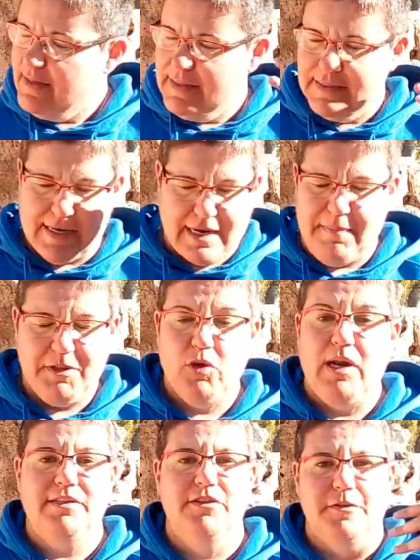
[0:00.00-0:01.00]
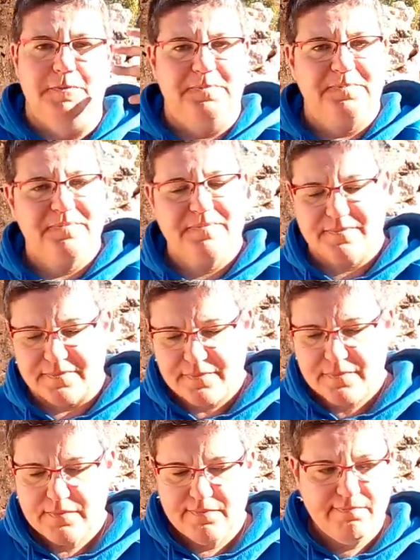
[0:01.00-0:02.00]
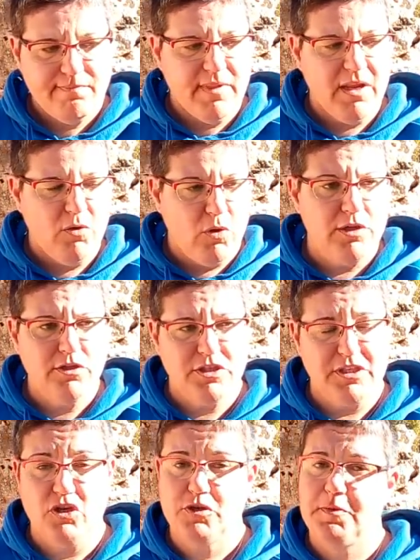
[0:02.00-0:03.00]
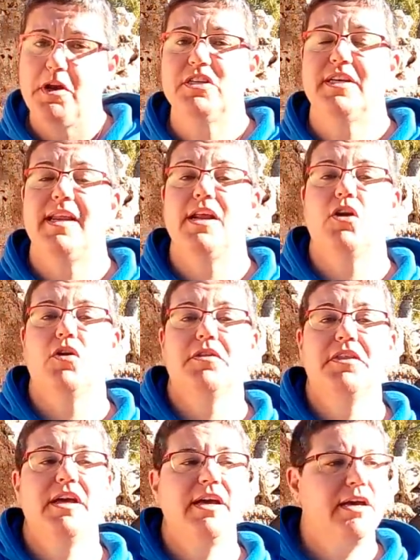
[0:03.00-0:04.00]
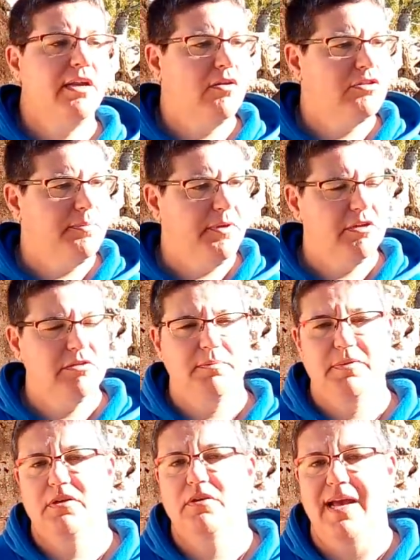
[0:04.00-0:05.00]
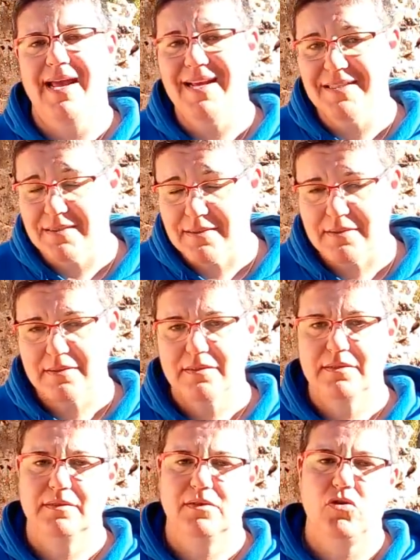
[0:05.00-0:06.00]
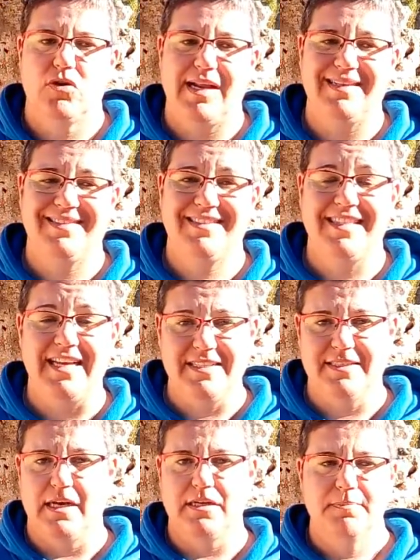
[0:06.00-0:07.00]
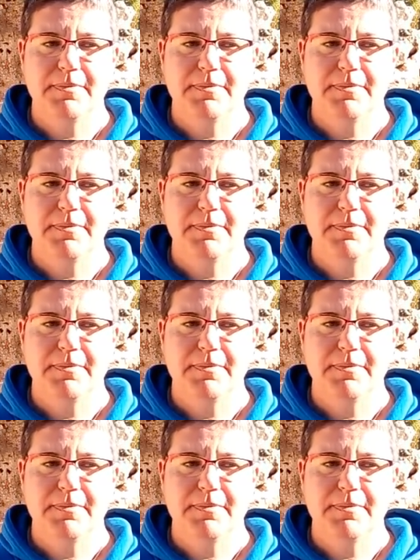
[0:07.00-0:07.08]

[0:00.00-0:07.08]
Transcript: Mm, recapitulando, cuando dos perros se quieren conocer, lo típico típico es correas tensas.